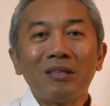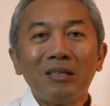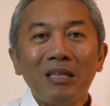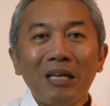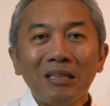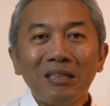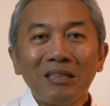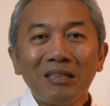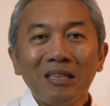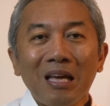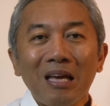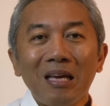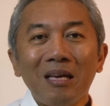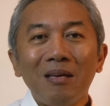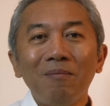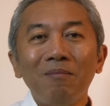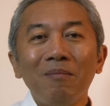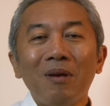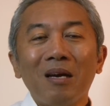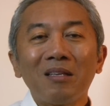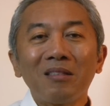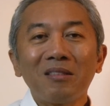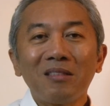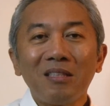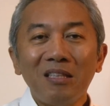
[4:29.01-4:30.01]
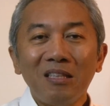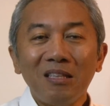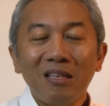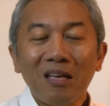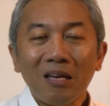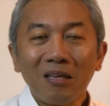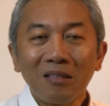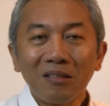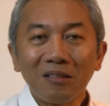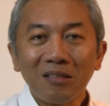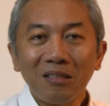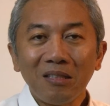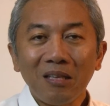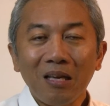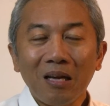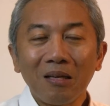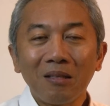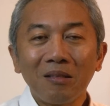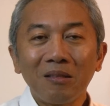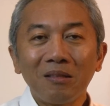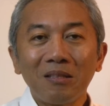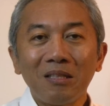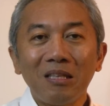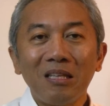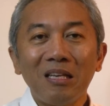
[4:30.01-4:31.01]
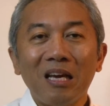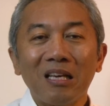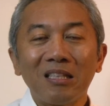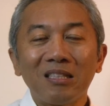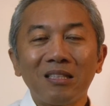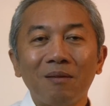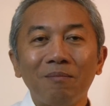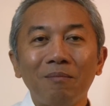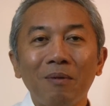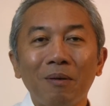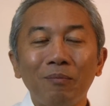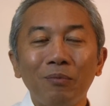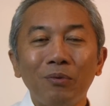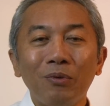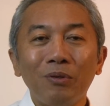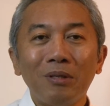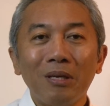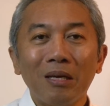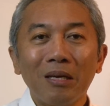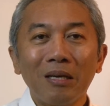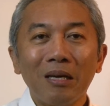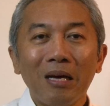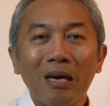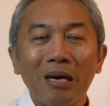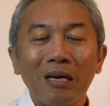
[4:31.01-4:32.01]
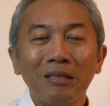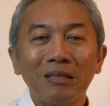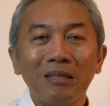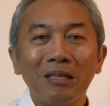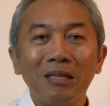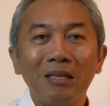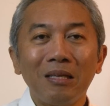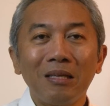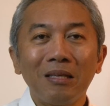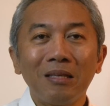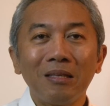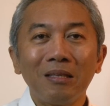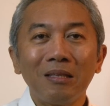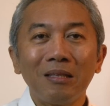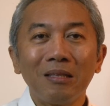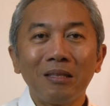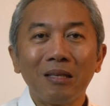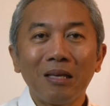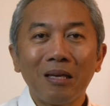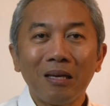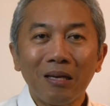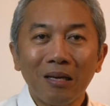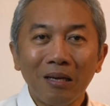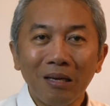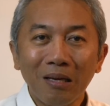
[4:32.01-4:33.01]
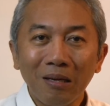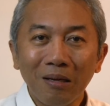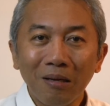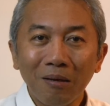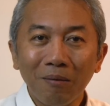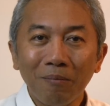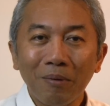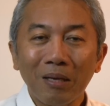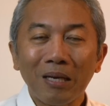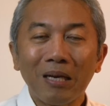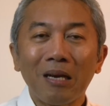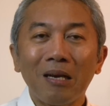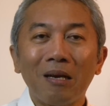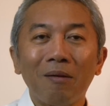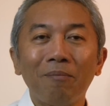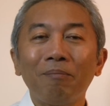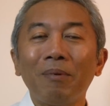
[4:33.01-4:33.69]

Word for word: So at that time, ang, sin- ang, ang sinasamba po ng ating uh,